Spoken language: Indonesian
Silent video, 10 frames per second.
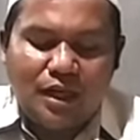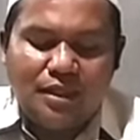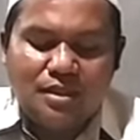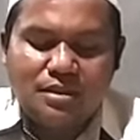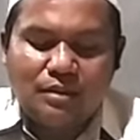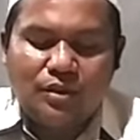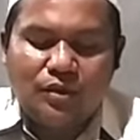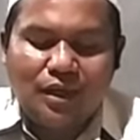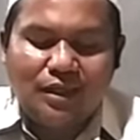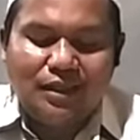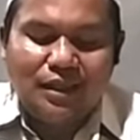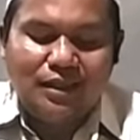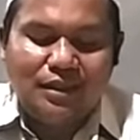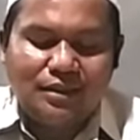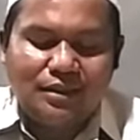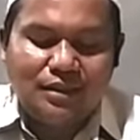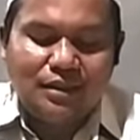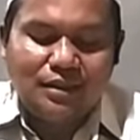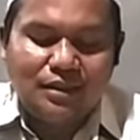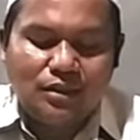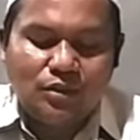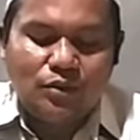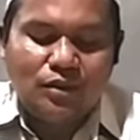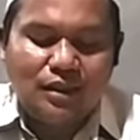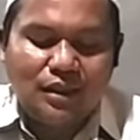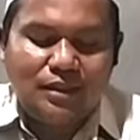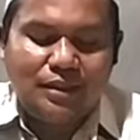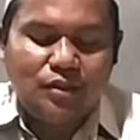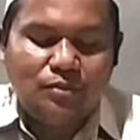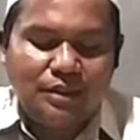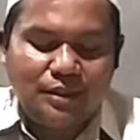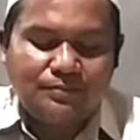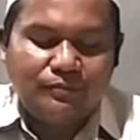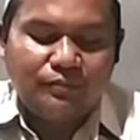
ayat samiro alal ahliyati kullal yaumi